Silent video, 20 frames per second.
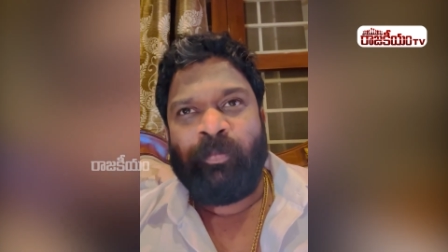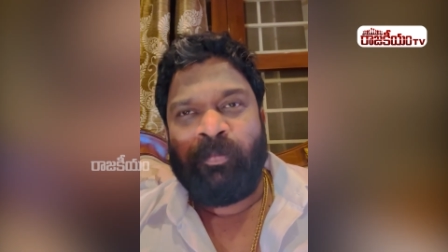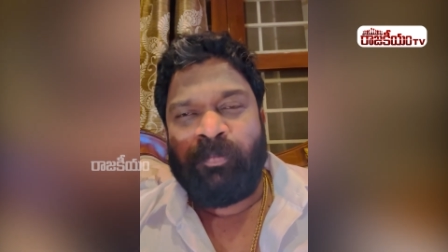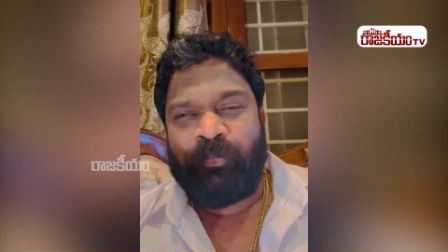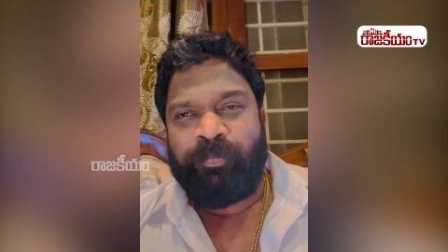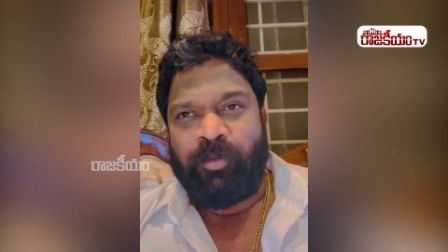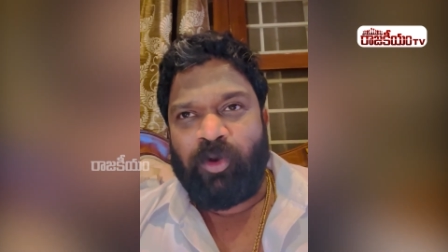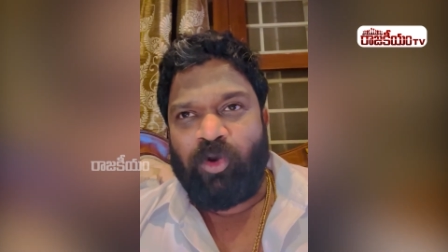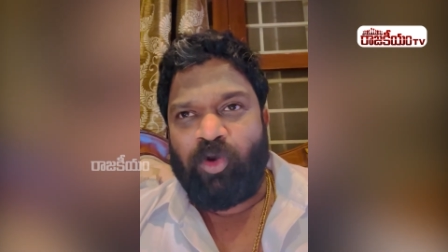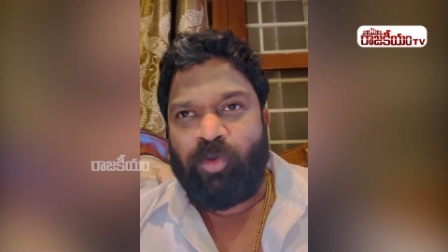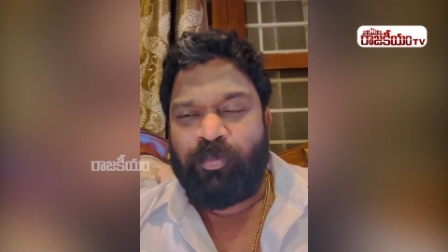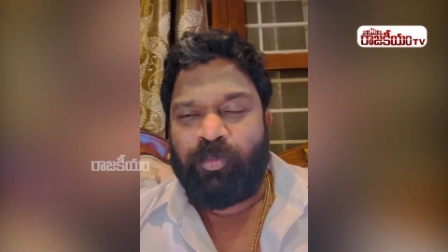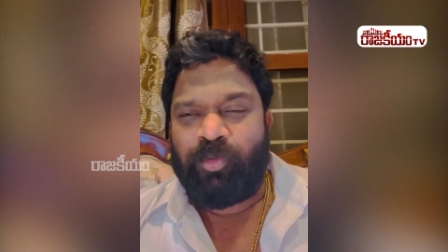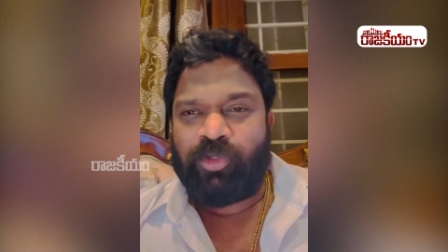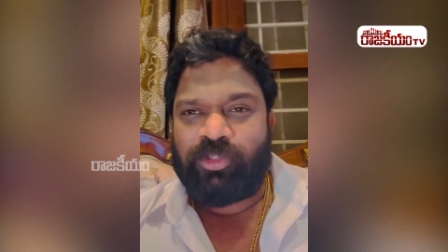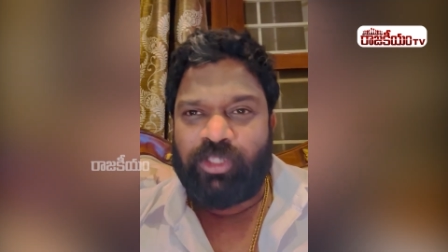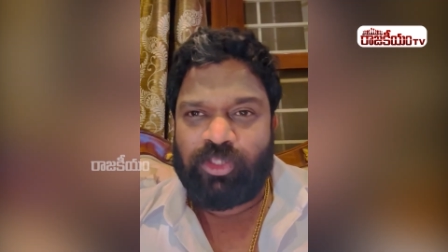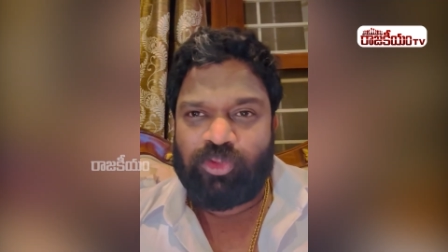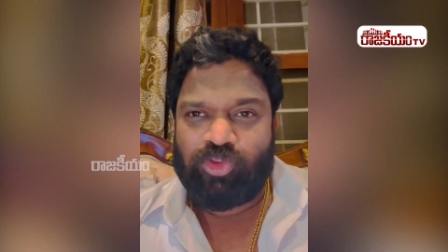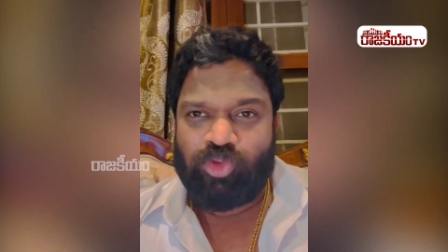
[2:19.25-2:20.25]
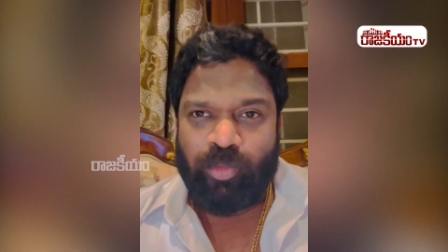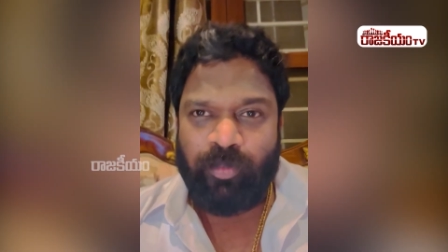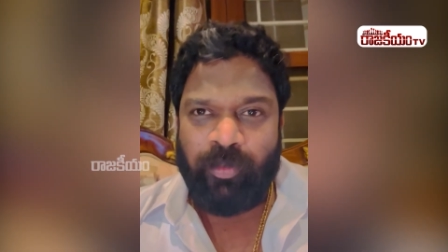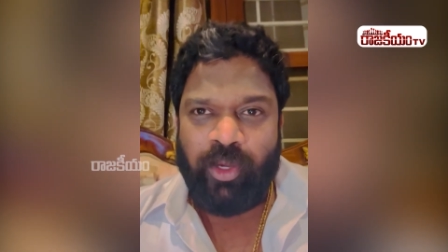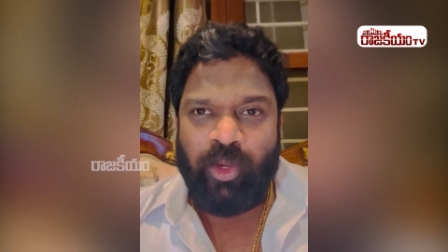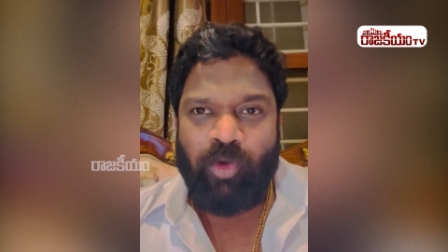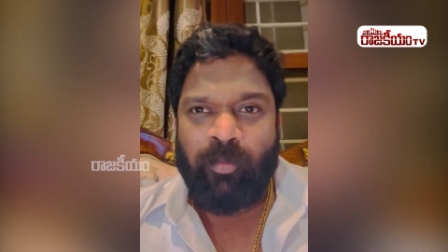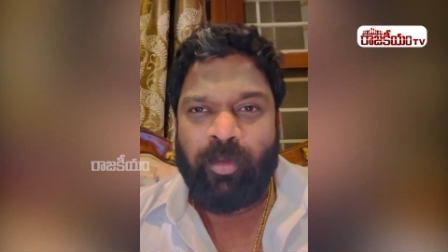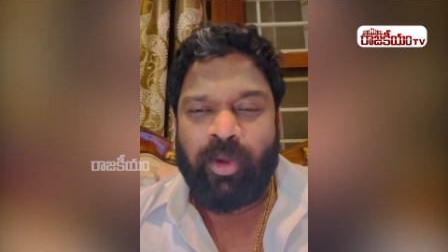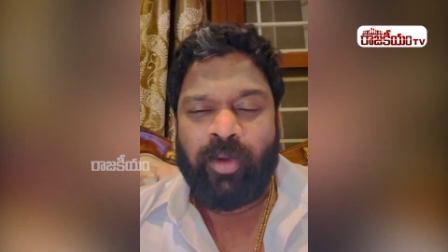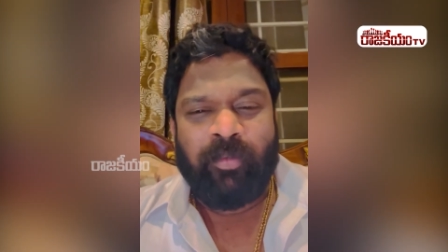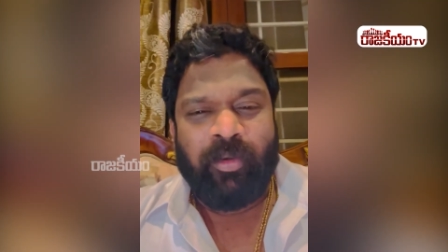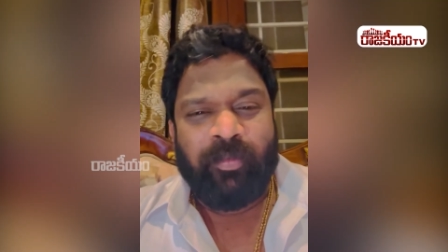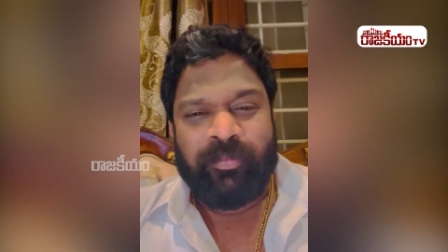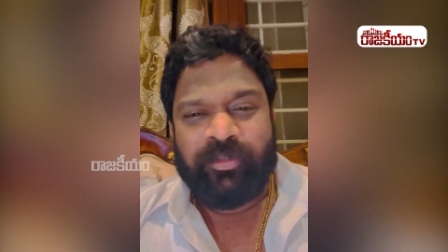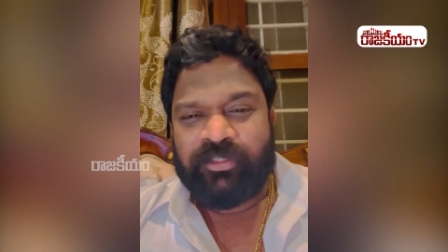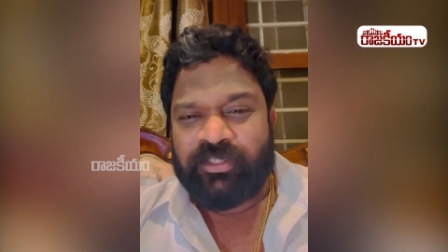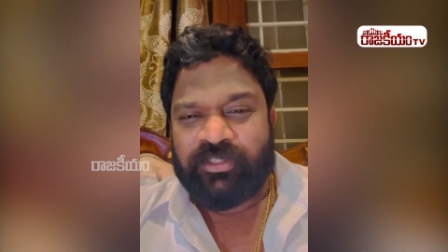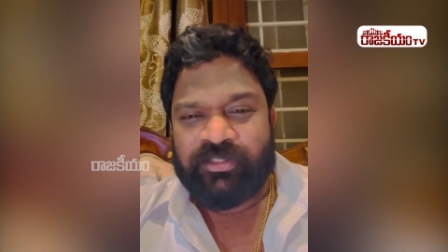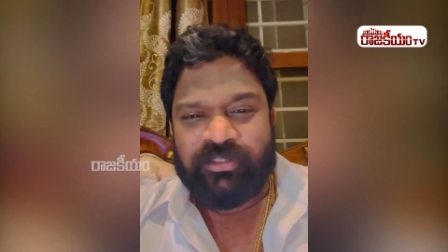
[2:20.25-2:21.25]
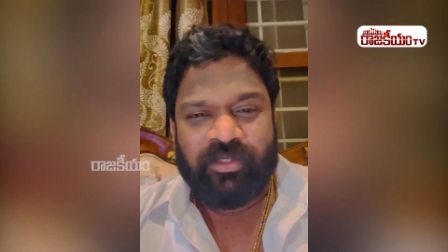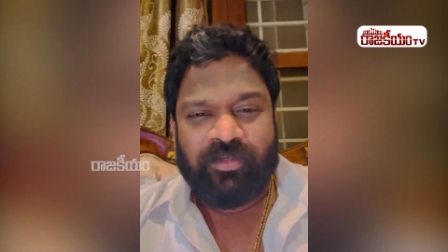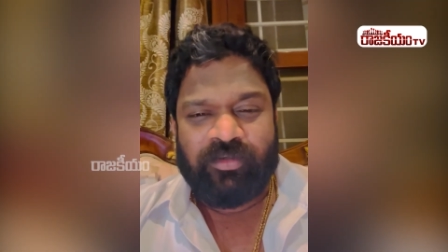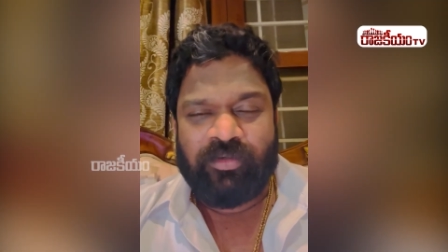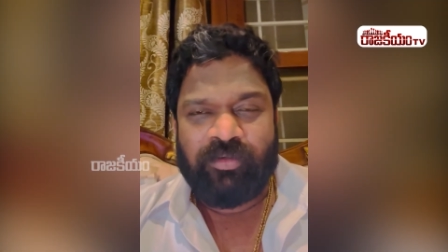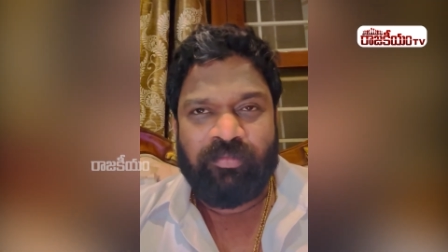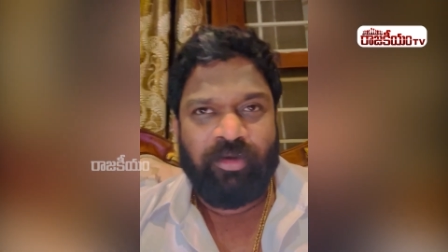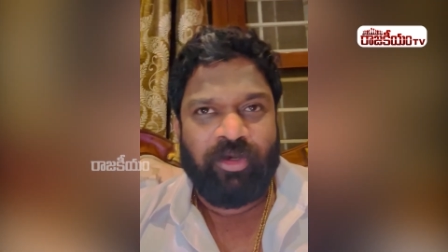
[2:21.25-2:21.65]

పిల్లోడు పుడితే దుబాయ్ ఒమాన్ పంపించేశారు